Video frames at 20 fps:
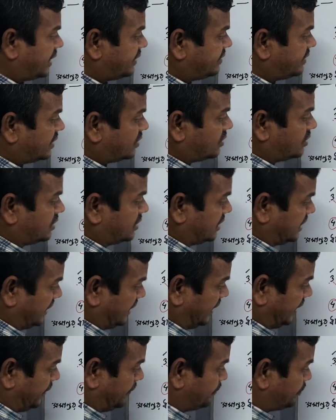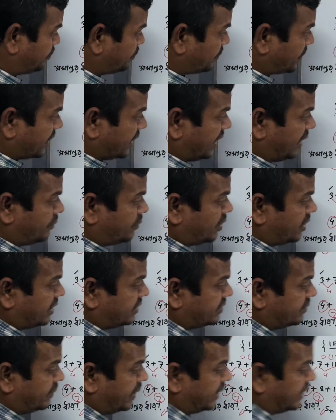আছে কি এরপর
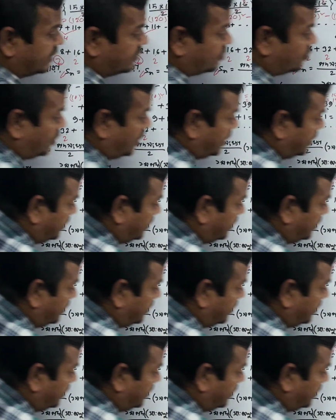আছে মাইনাস ওয়ান